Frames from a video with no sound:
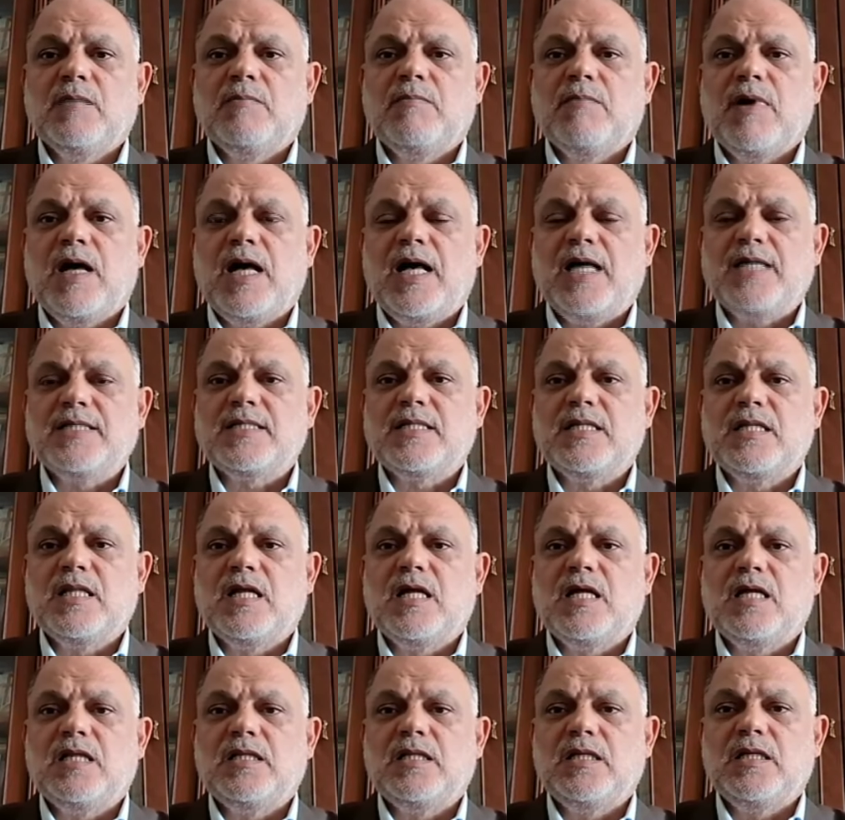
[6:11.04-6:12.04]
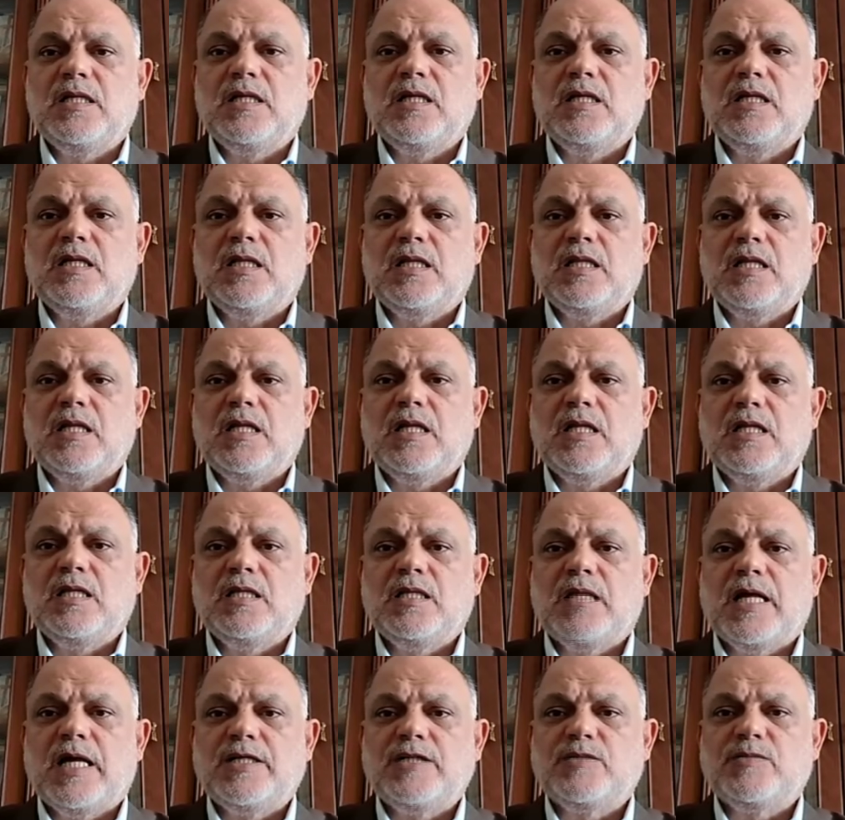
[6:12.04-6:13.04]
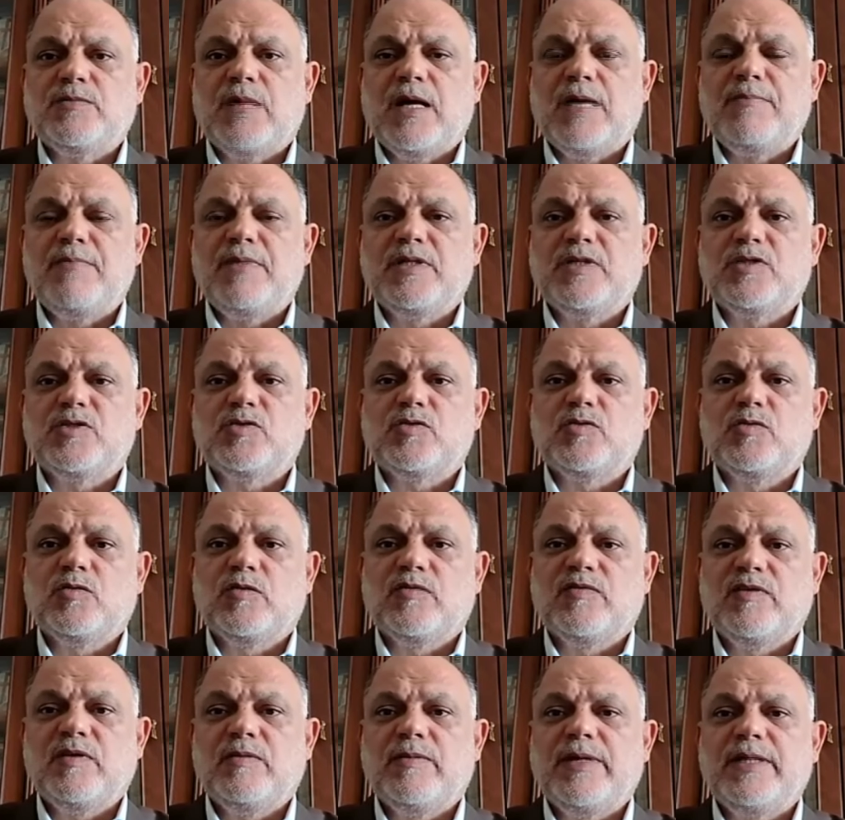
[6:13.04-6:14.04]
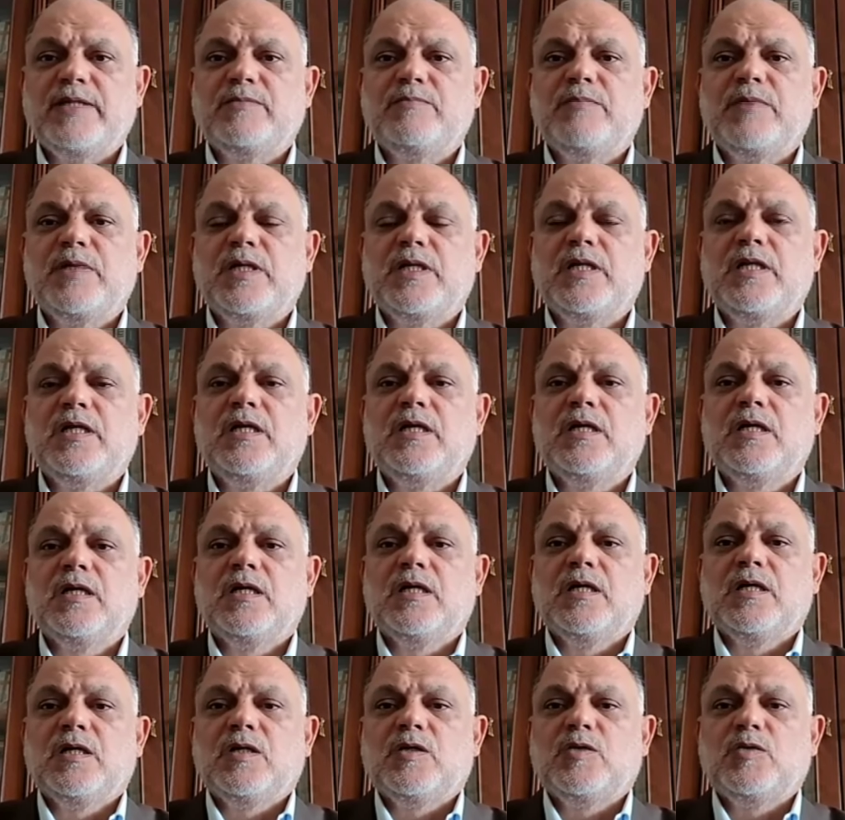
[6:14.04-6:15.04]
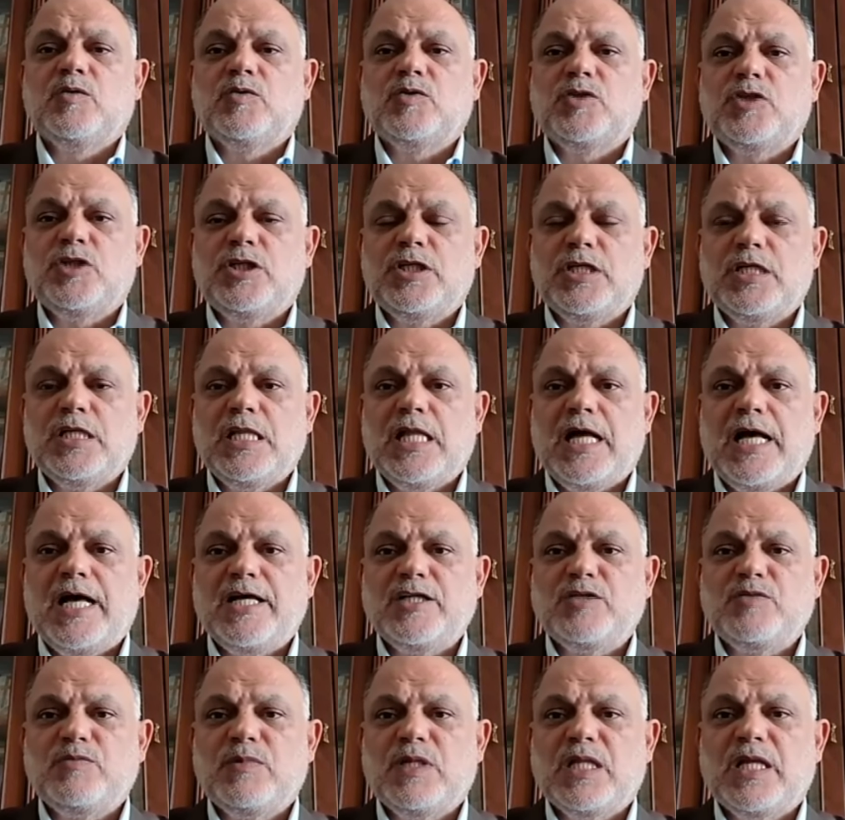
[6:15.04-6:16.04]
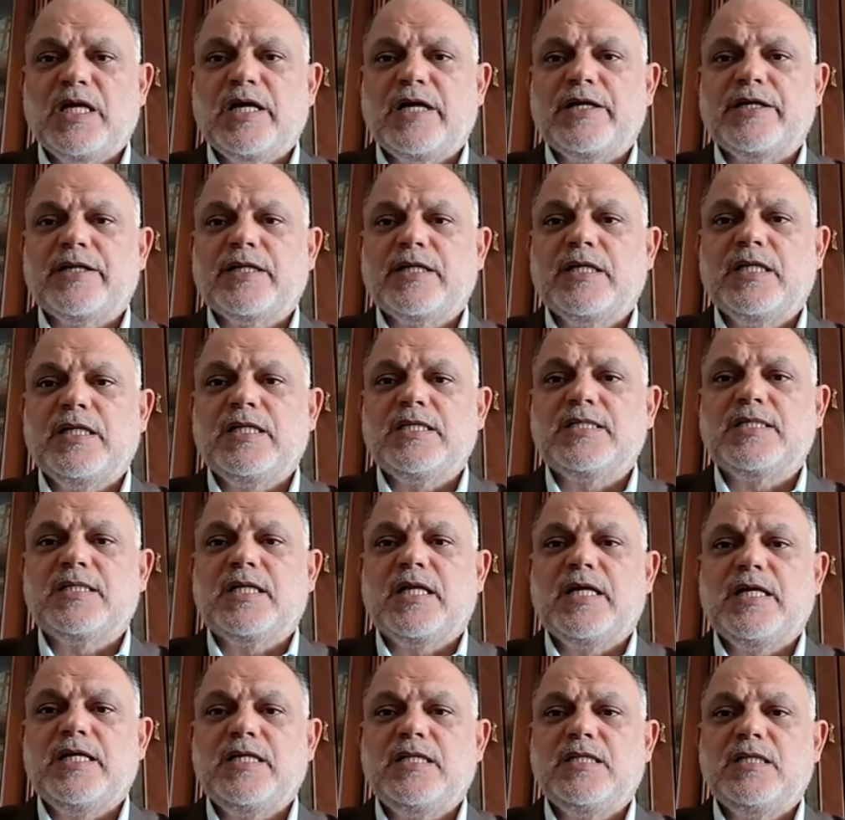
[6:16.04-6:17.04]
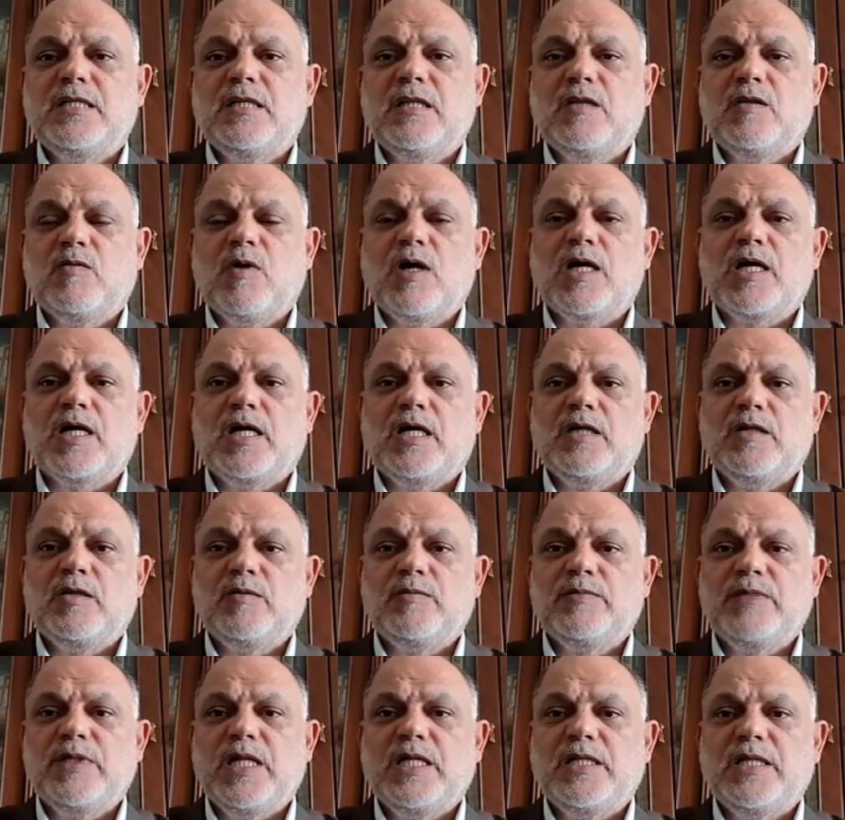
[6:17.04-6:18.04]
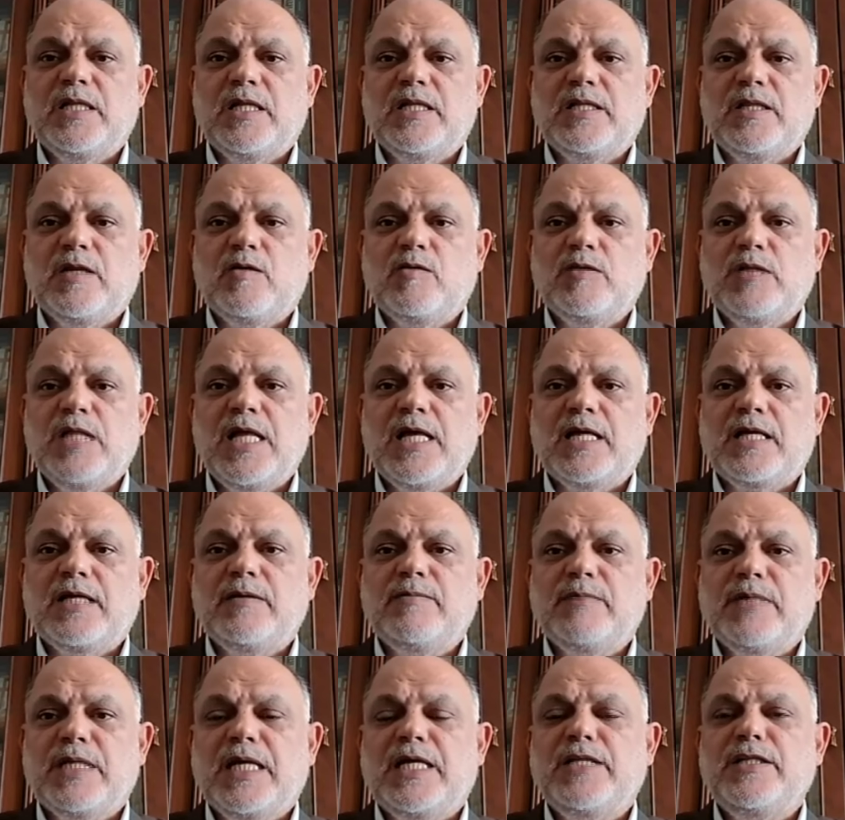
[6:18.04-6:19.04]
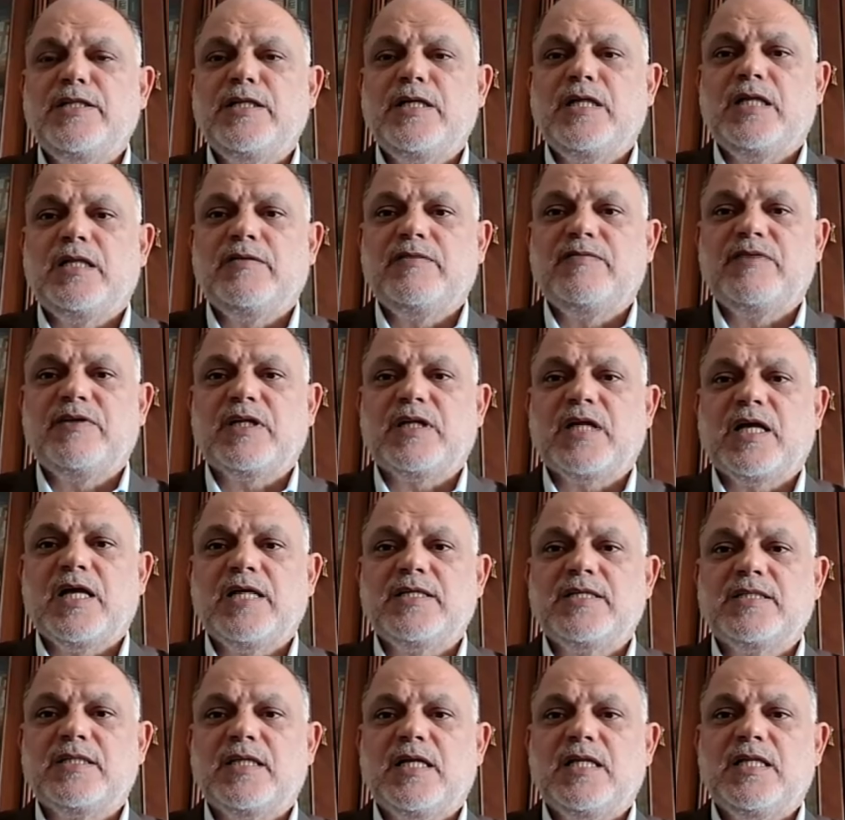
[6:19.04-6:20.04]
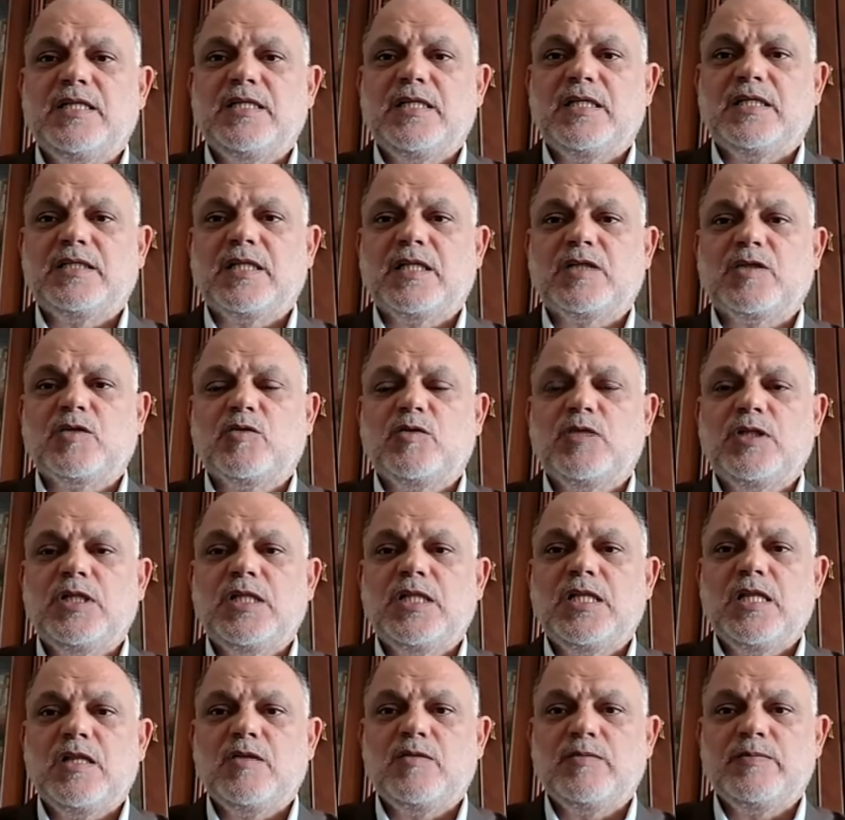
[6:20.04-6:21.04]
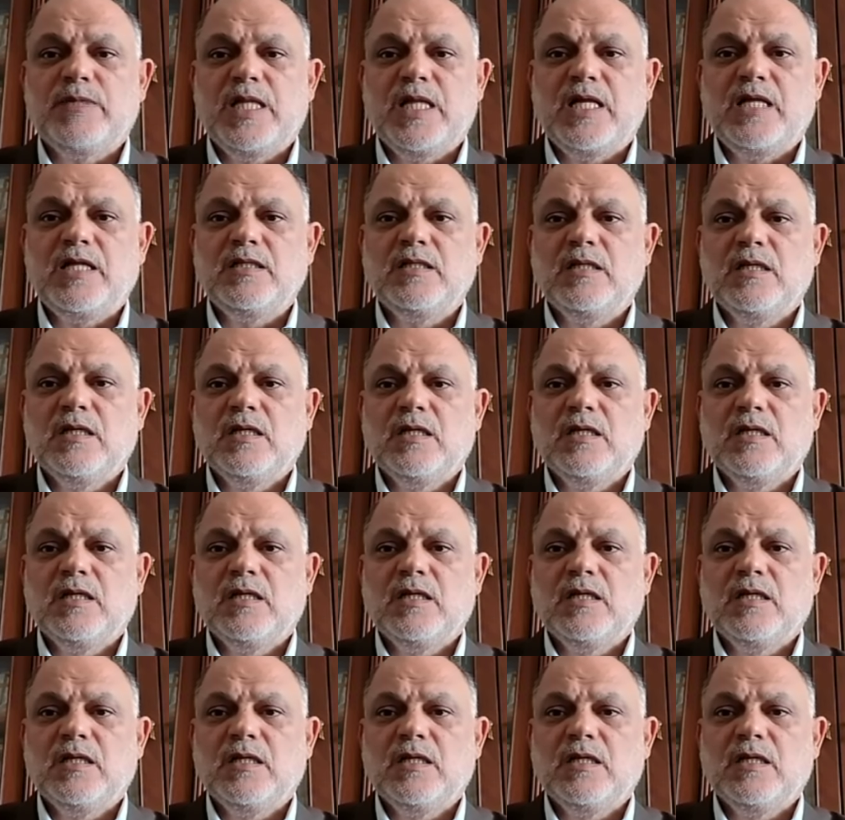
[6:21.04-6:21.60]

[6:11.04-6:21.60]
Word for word: ما حصل للحاج محمد السرور في بيت مري يشير الى حجم الخرق الاسرائيلي للواقع اللبناني ان هناك امكانيه لفرقه اسرائيليه تدخل الى لبنان